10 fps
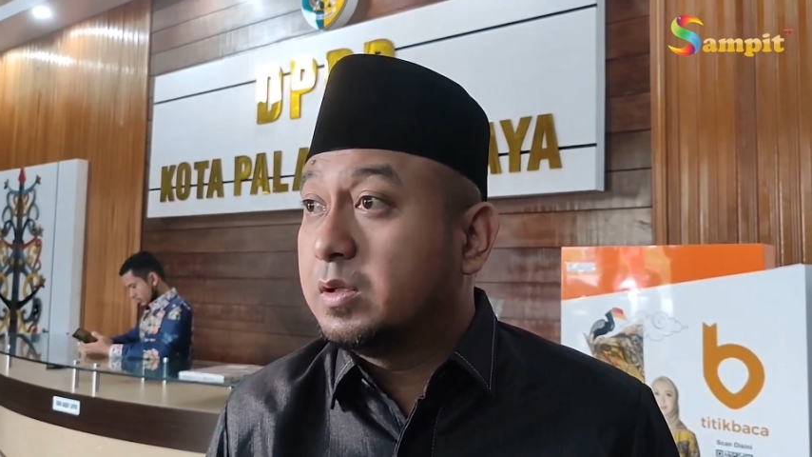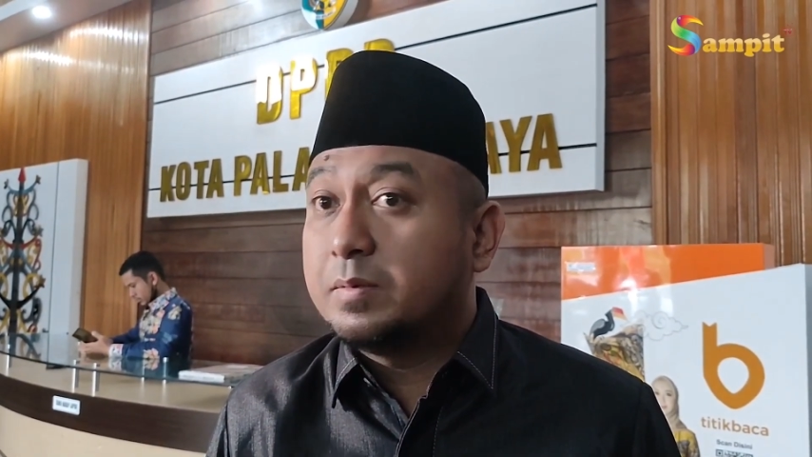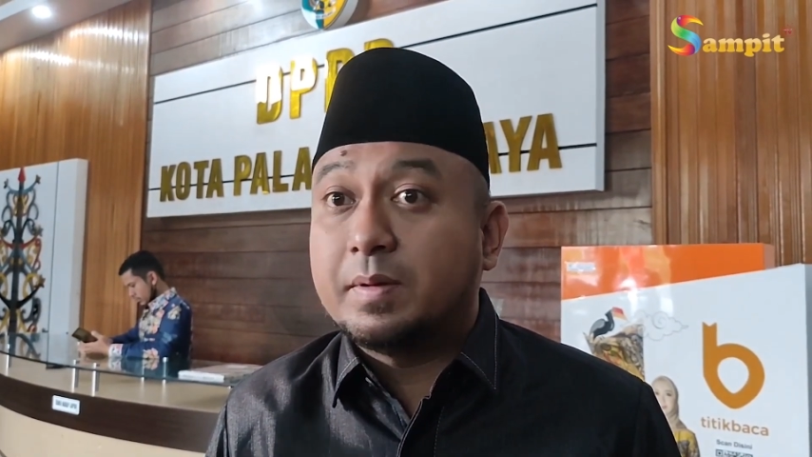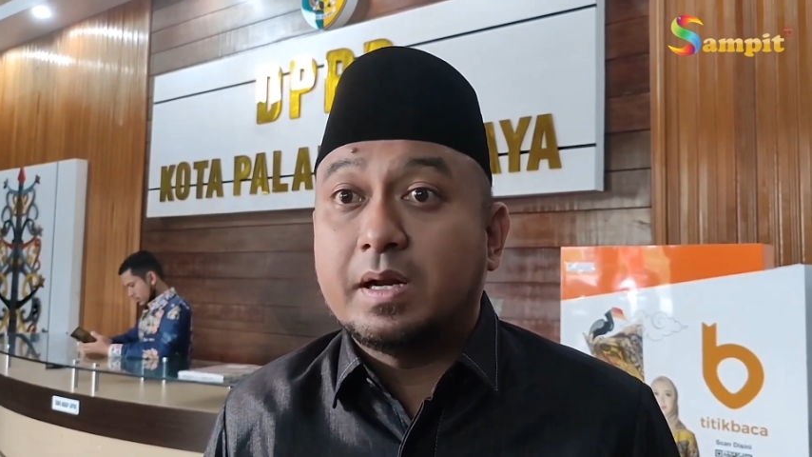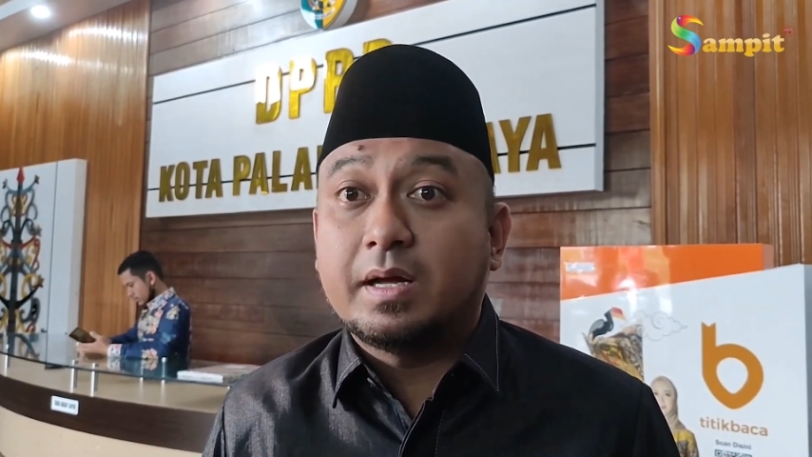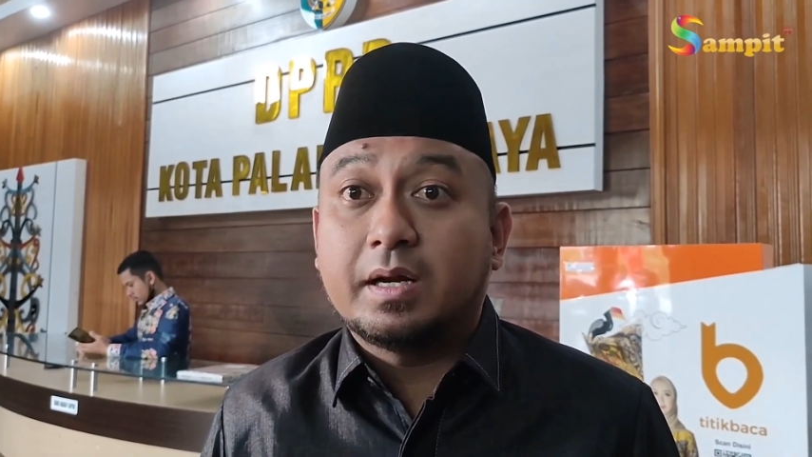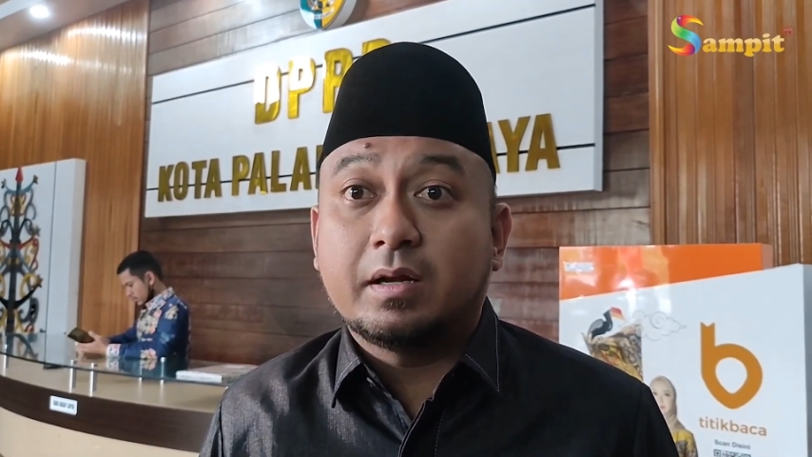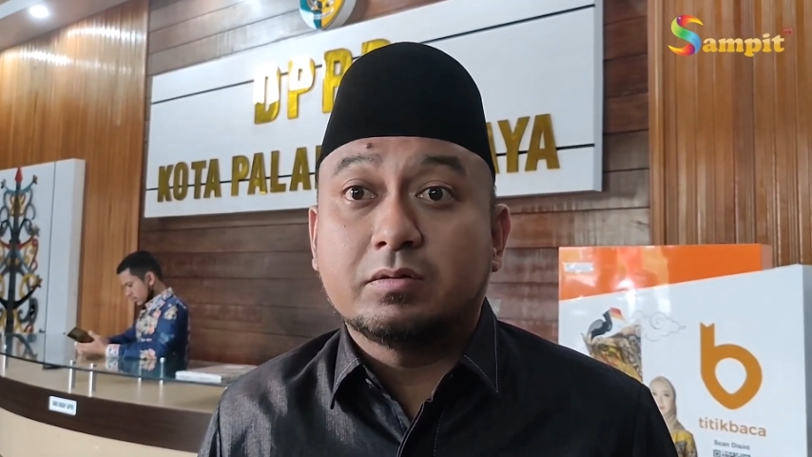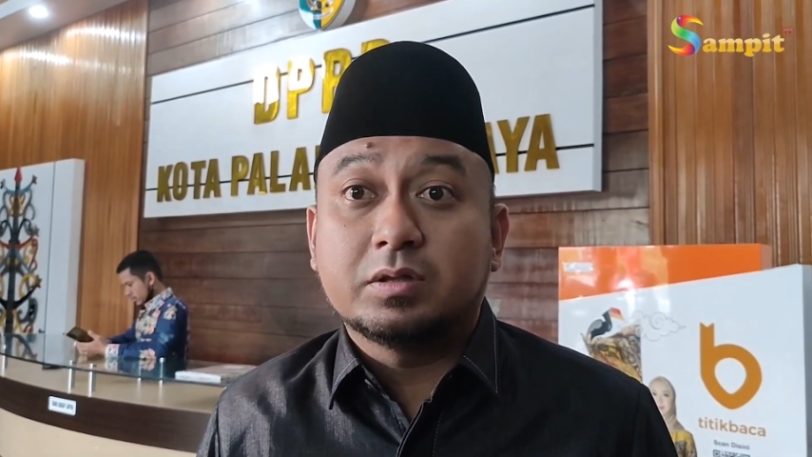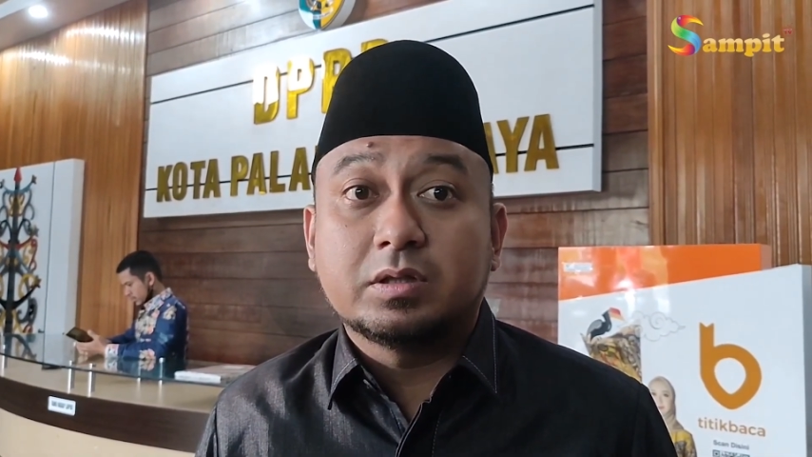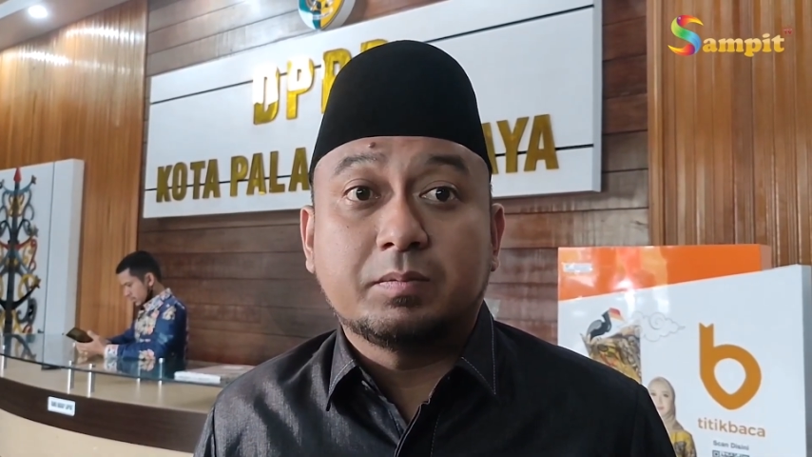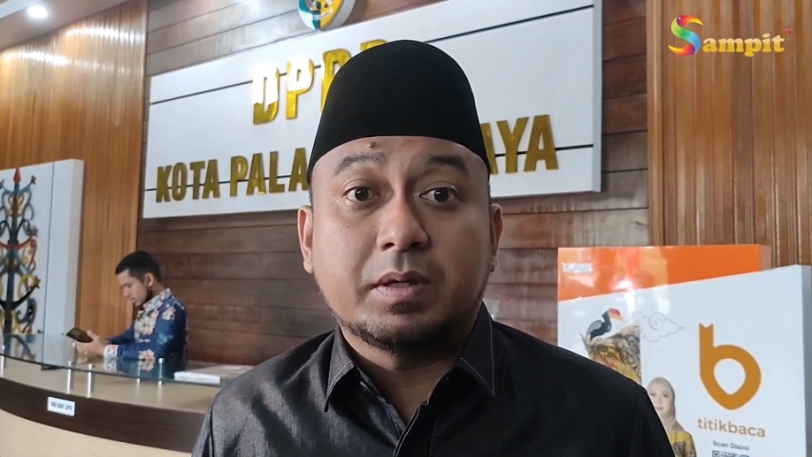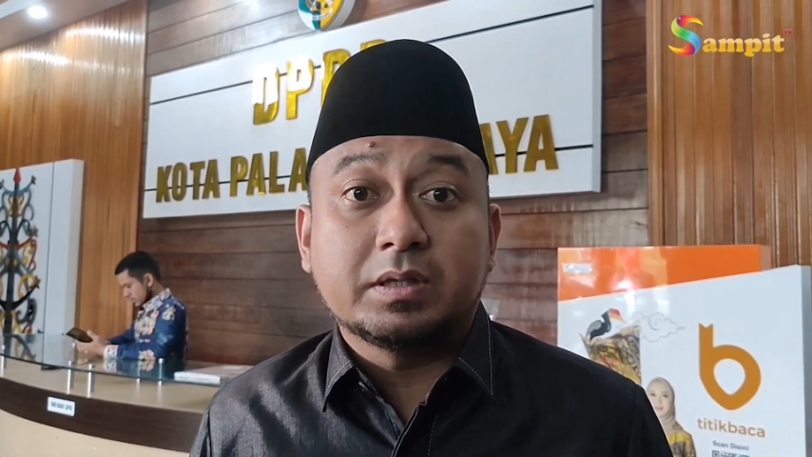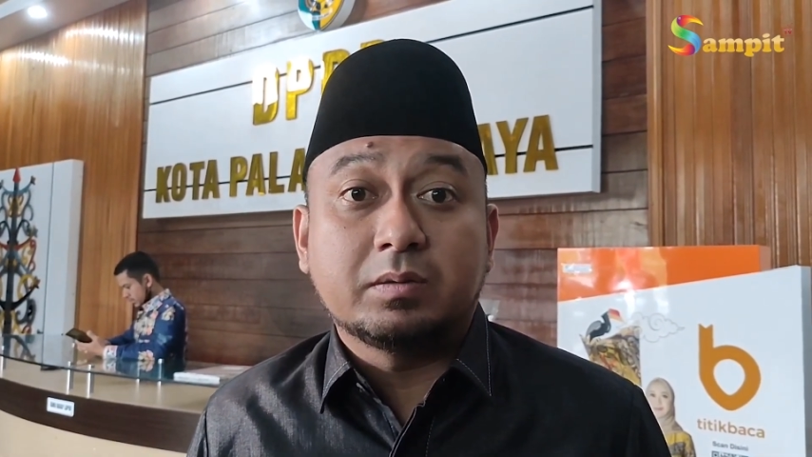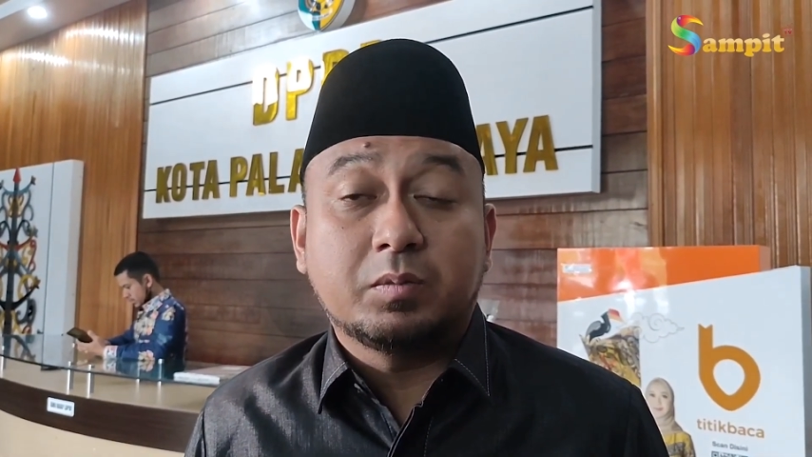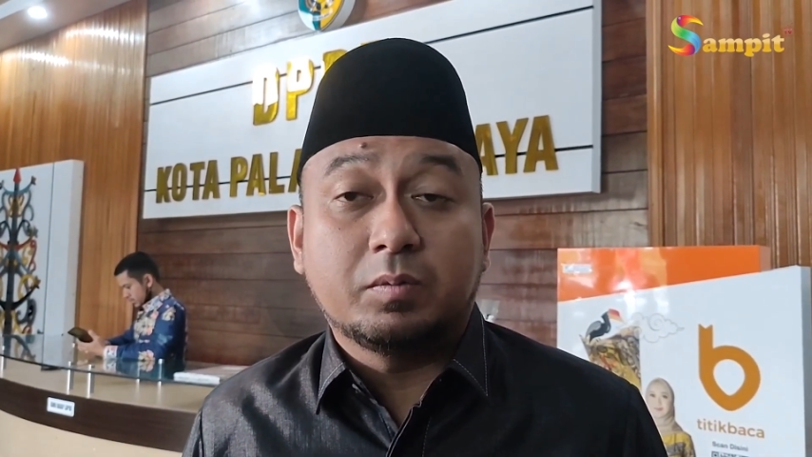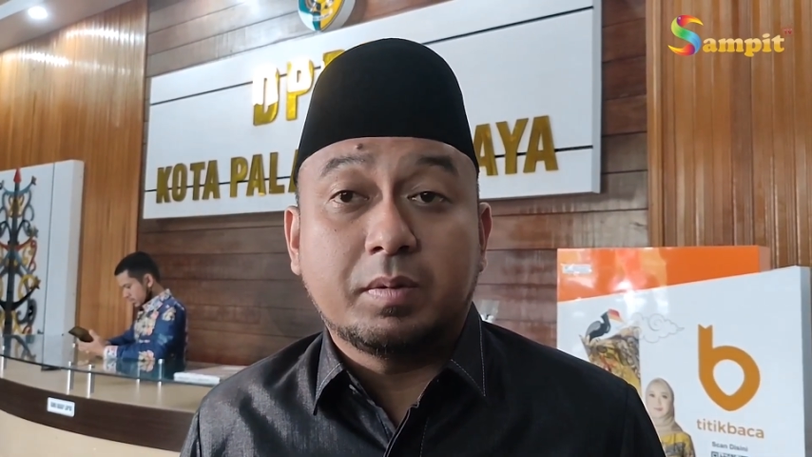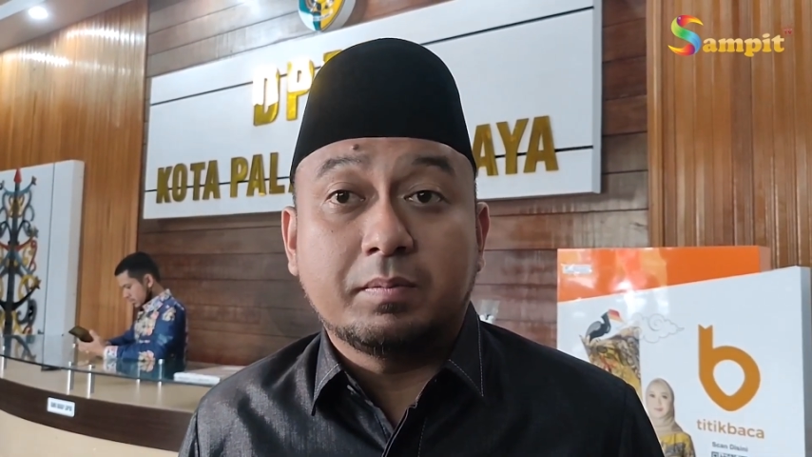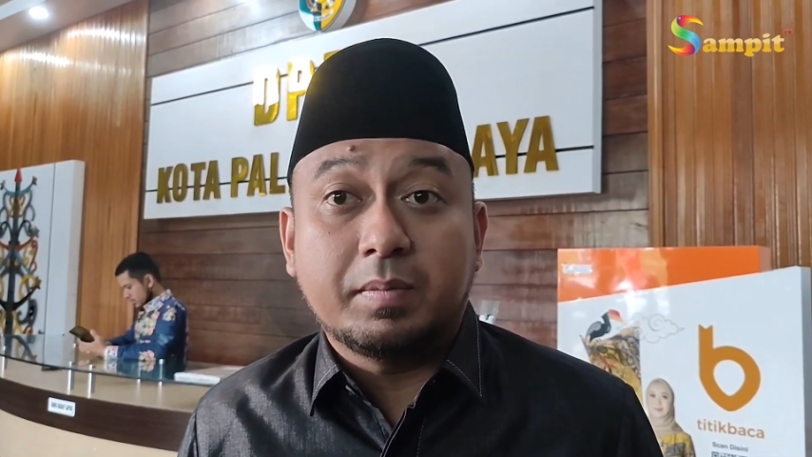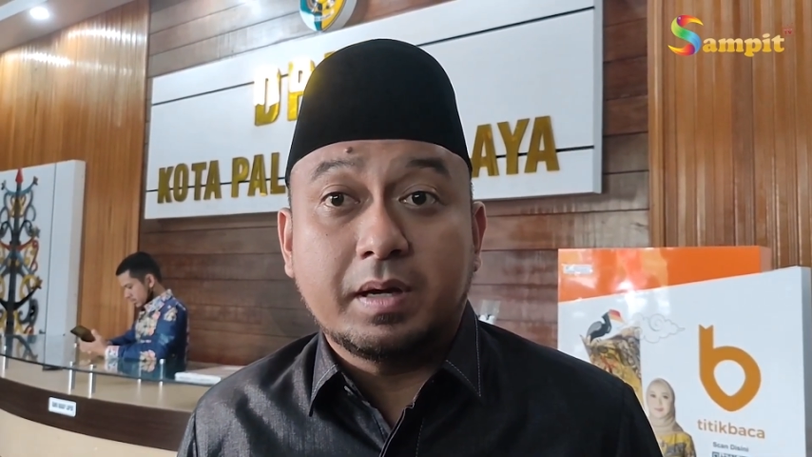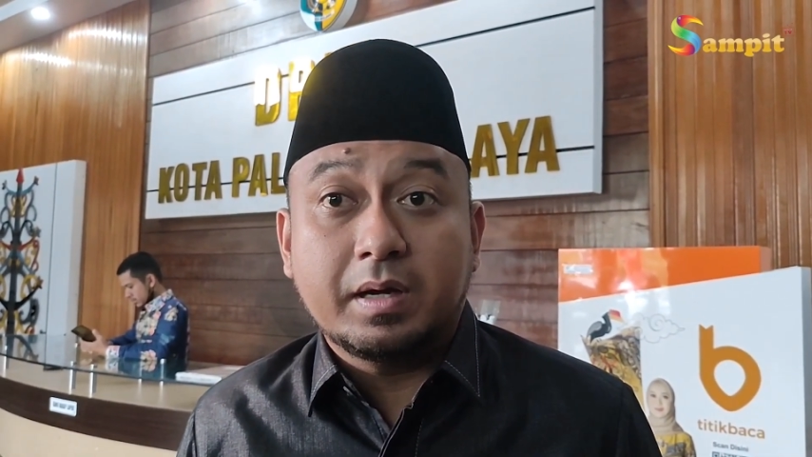kota Palangkaraya khususnya Pak Satpol PP